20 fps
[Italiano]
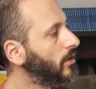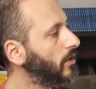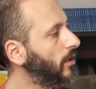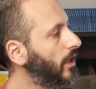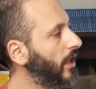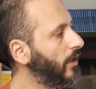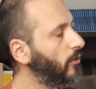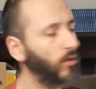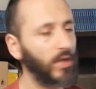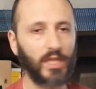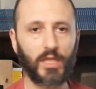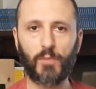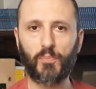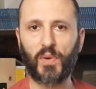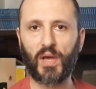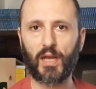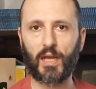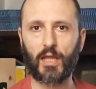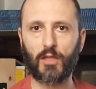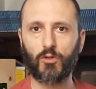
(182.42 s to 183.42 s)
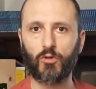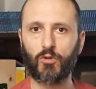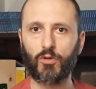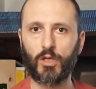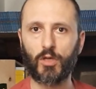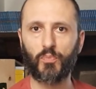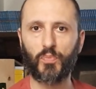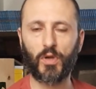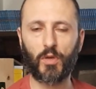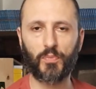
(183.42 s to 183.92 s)
e quindi parlando con
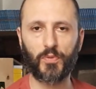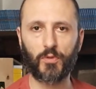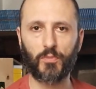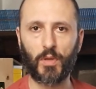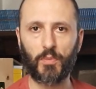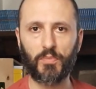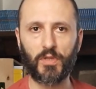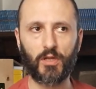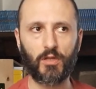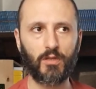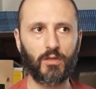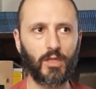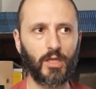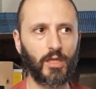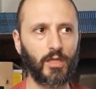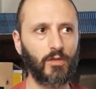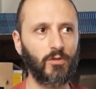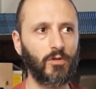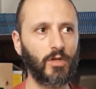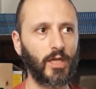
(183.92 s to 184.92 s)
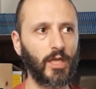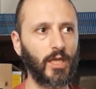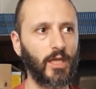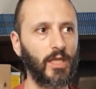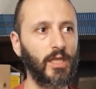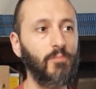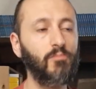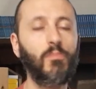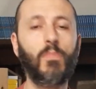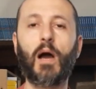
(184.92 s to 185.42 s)
il proprio bambino interiore
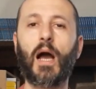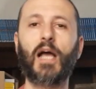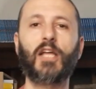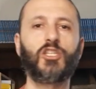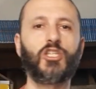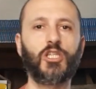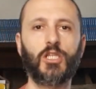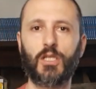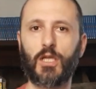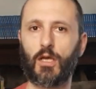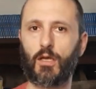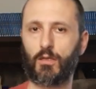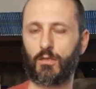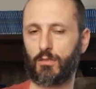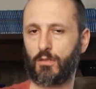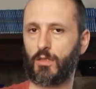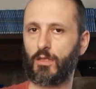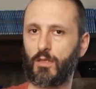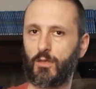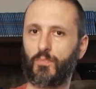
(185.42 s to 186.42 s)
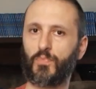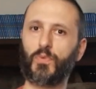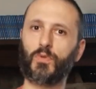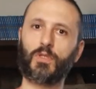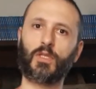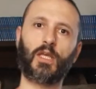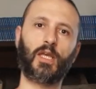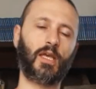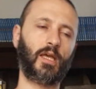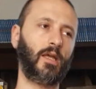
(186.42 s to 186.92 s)
immagina di
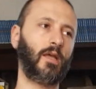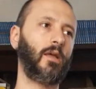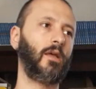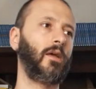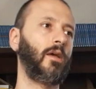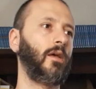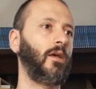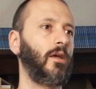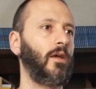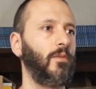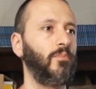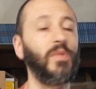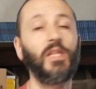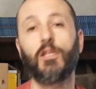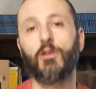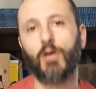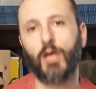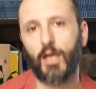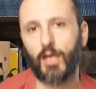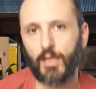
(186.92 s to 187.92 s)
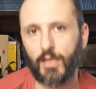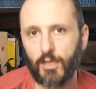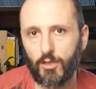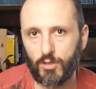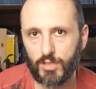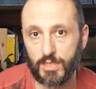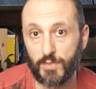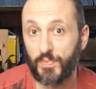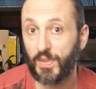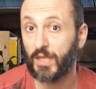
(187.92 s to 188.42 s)
poter eh, migliorare le
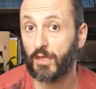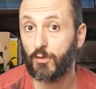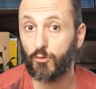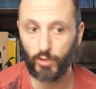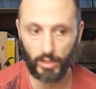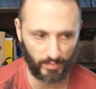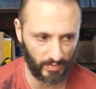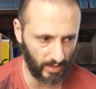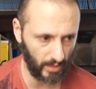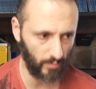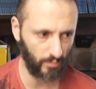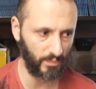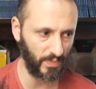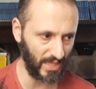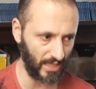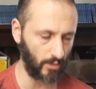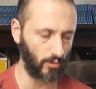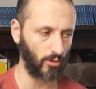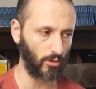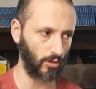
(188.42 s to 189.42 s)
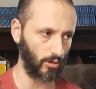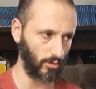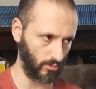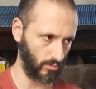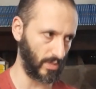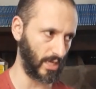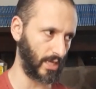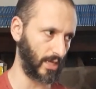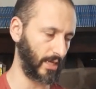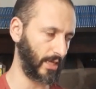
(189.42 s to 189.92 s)
cose per lui, per il piccolo,
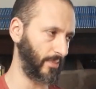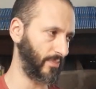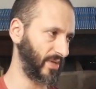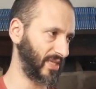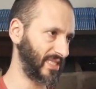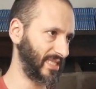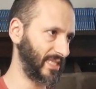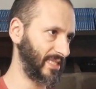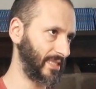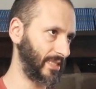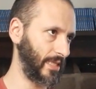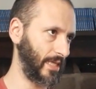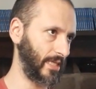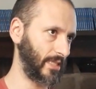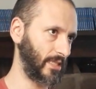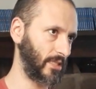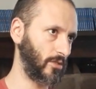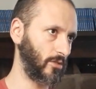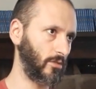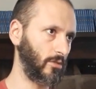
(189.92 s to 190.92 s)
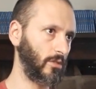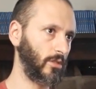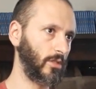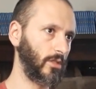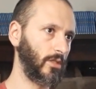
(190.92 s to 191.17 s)
ma anche per se stesso.